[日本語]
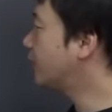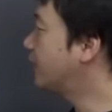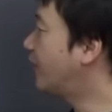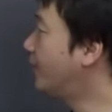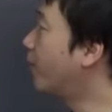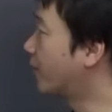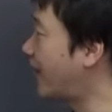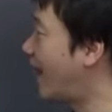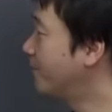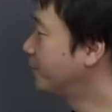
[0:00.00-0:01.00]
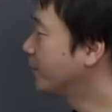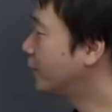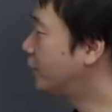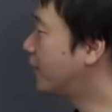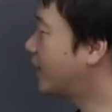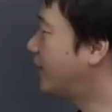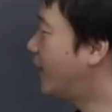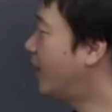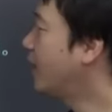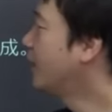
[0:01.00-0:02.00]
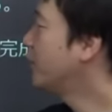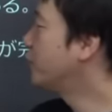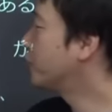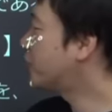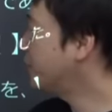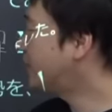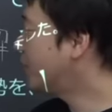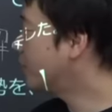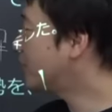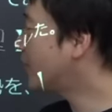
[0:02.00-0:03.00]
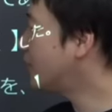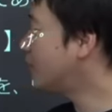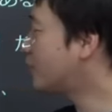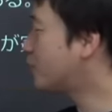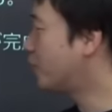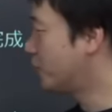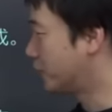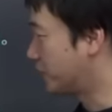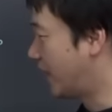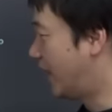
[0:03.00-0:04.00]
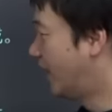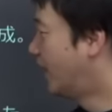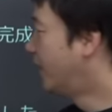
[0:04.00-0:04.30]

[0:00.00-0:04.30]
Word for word: てくれれば OK というわけで義房の時代にこういうことが